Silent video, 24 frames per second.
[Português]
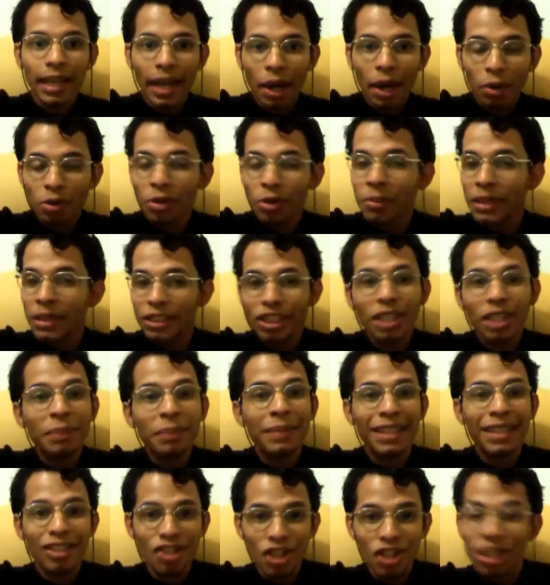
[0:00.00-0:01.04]

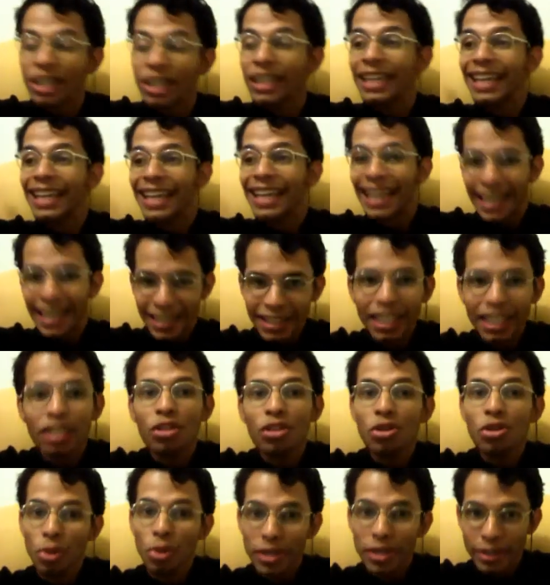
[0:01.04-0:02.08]
automaticamente em
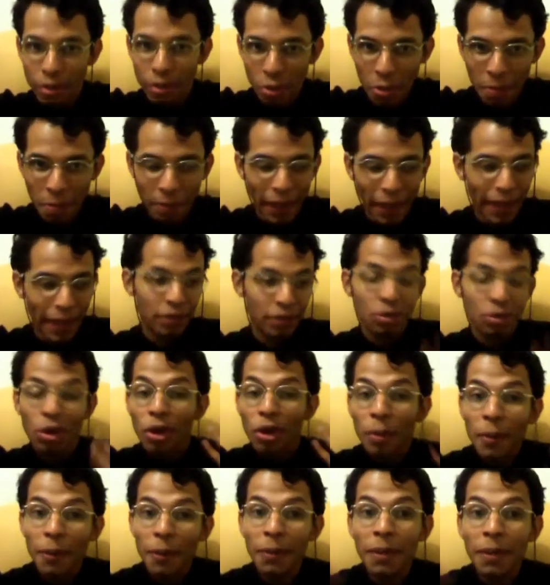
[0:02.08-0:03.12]
tradições europeias.
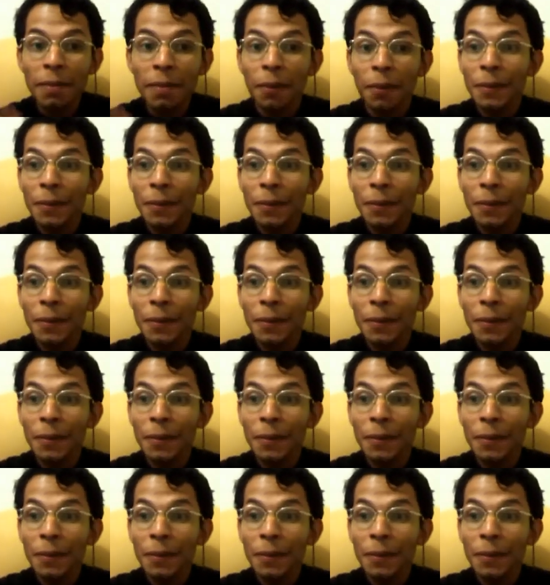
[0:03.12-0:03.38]
Qual é o problema?